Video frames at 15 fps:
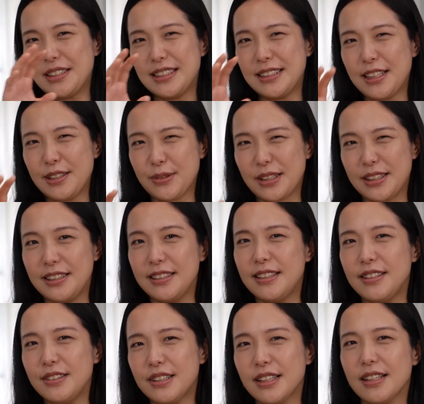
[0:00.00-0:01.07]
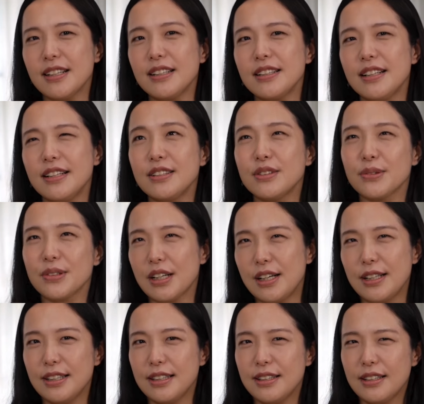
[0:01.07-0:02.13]
じだとか似てるって考えるの
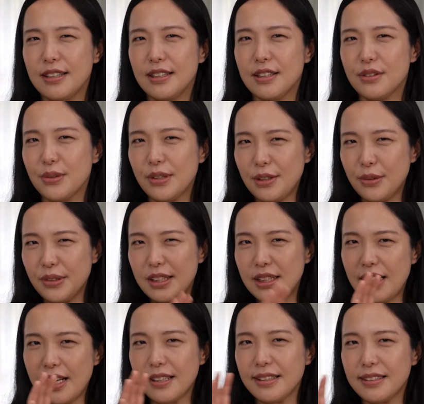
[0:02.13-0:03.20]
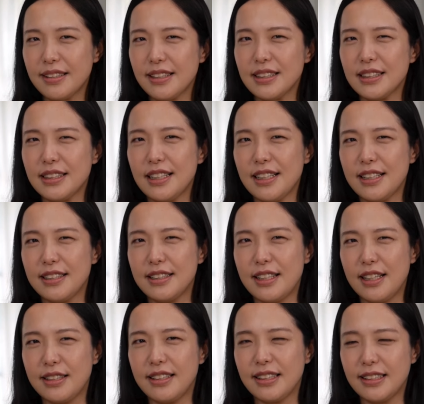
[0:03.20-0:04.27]
かそれの入れ方次第
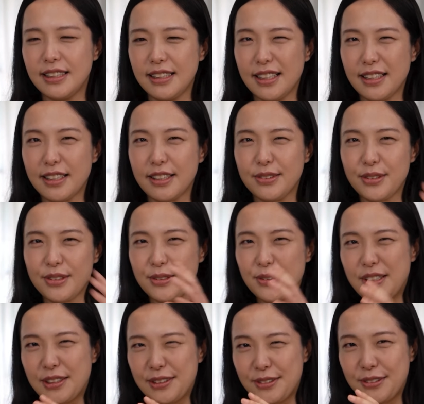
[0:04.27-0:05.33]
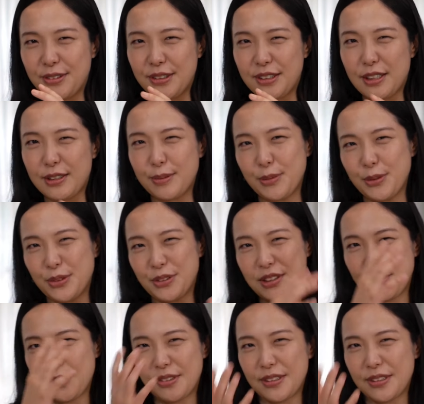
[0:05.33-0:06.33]
で出来上がる数学学問としての数